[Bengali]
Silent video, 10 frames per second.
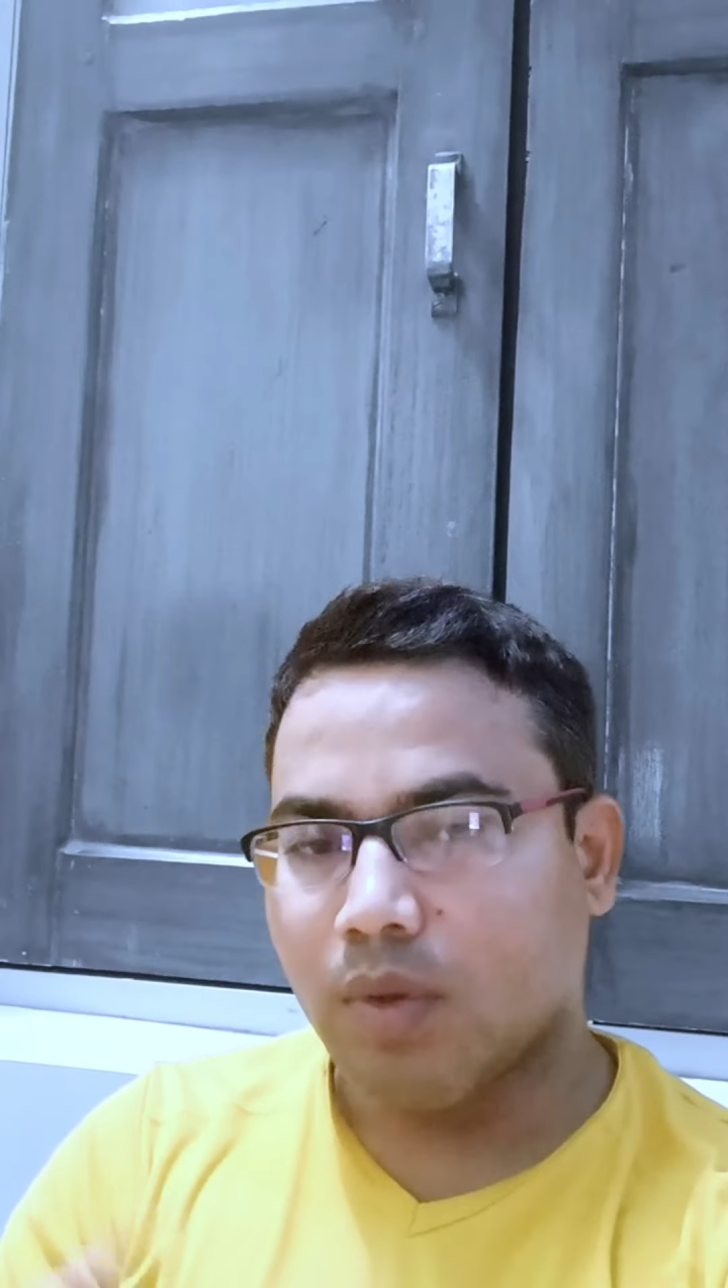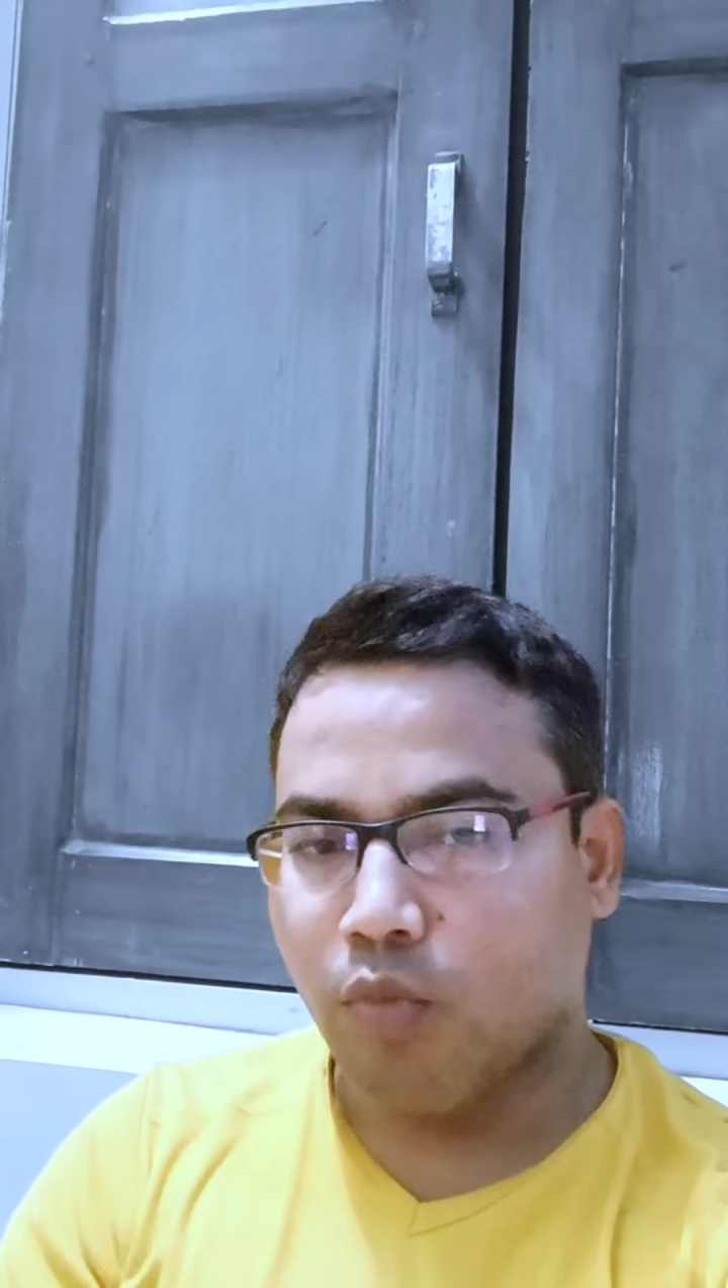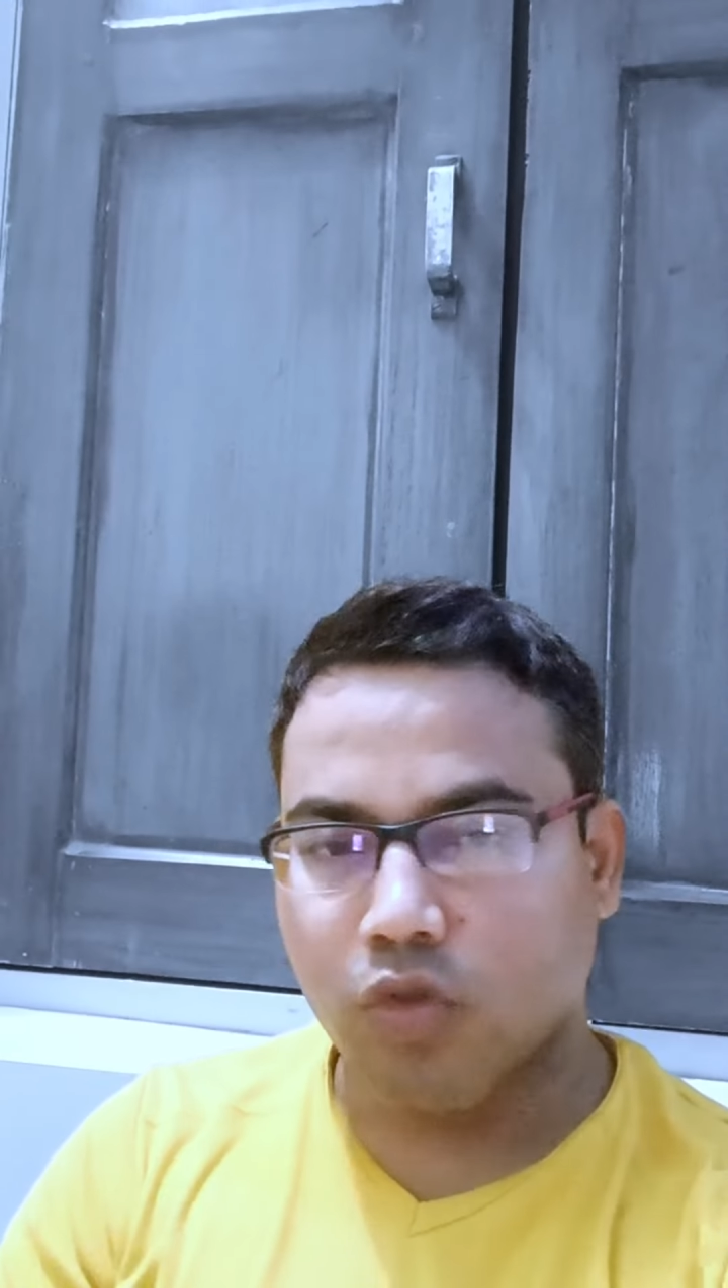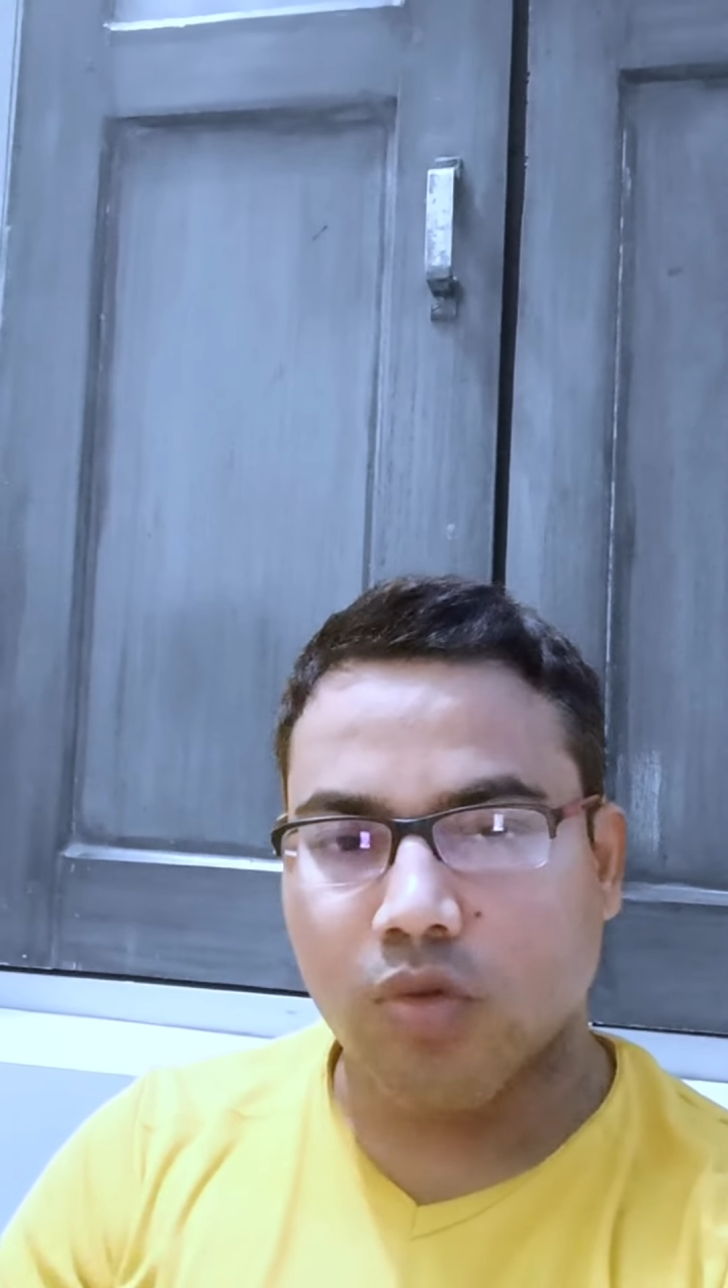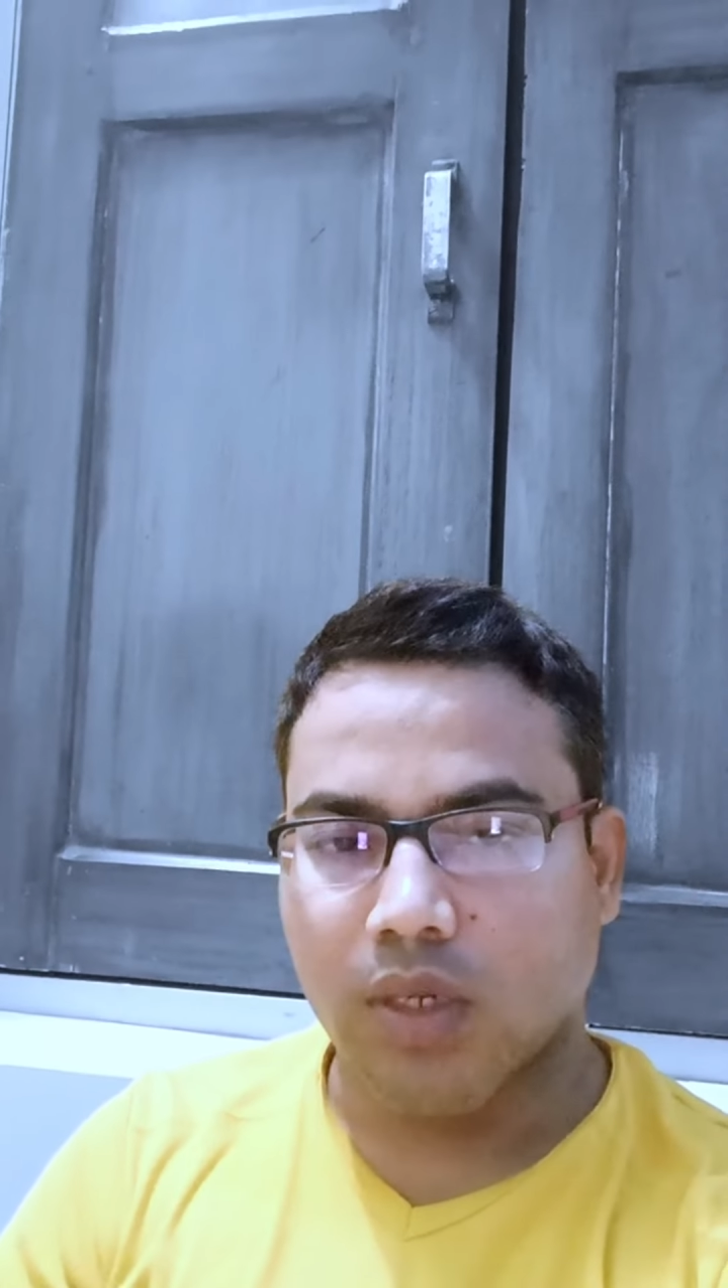আমার
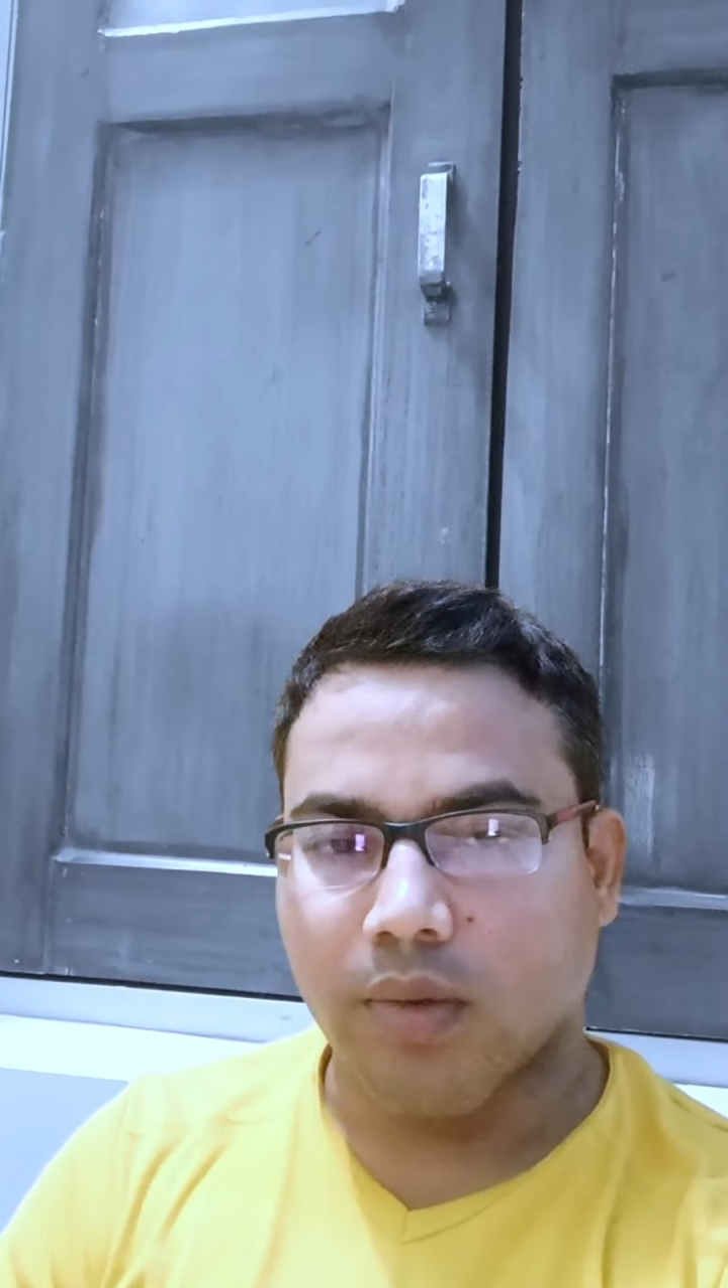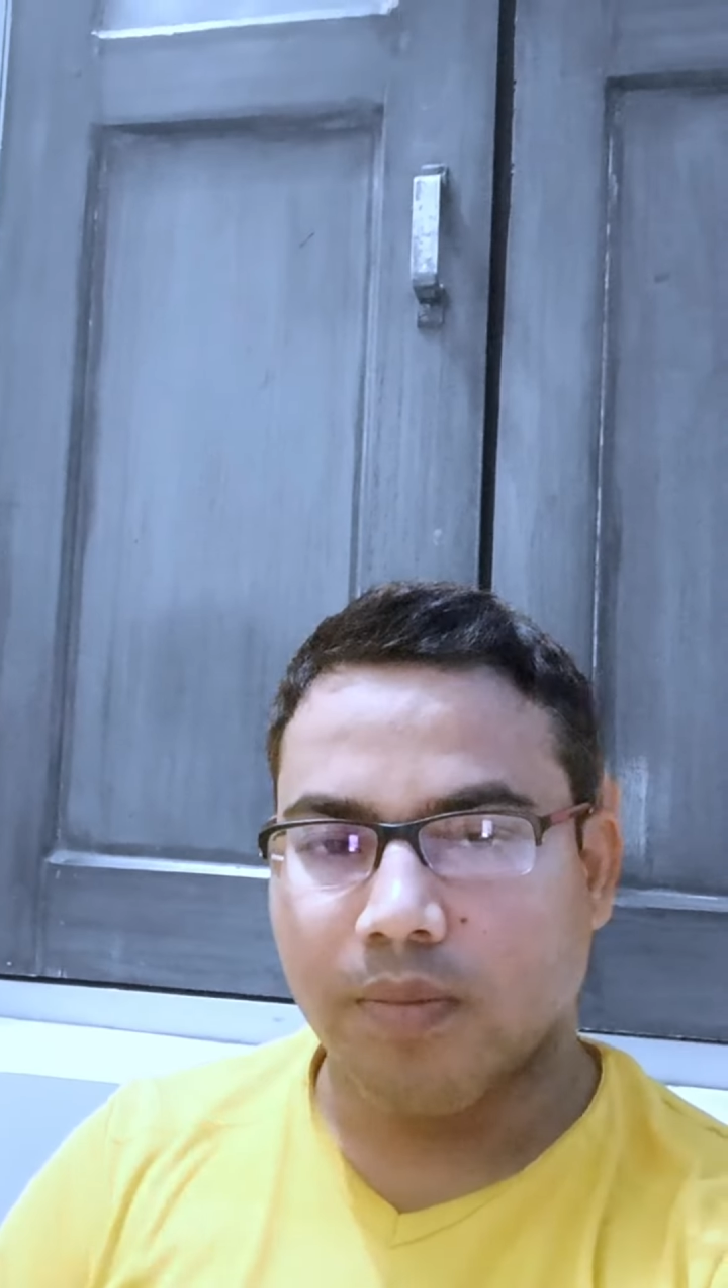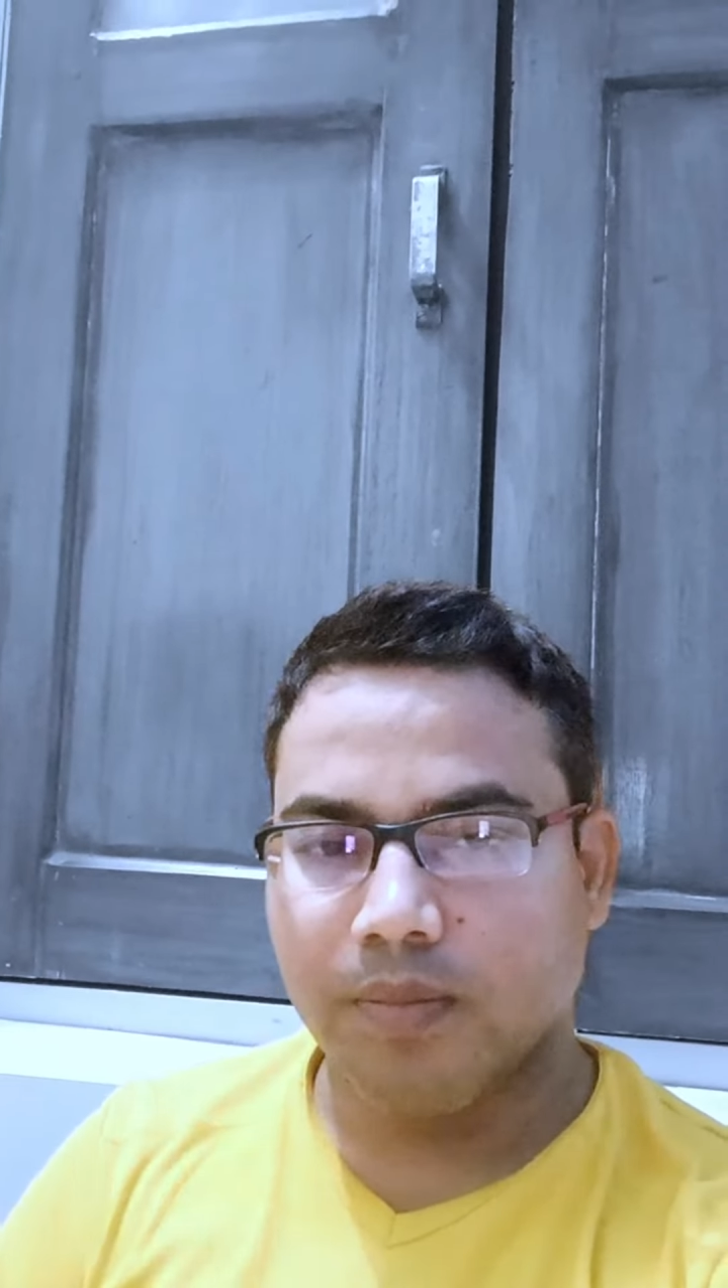পছন্দই না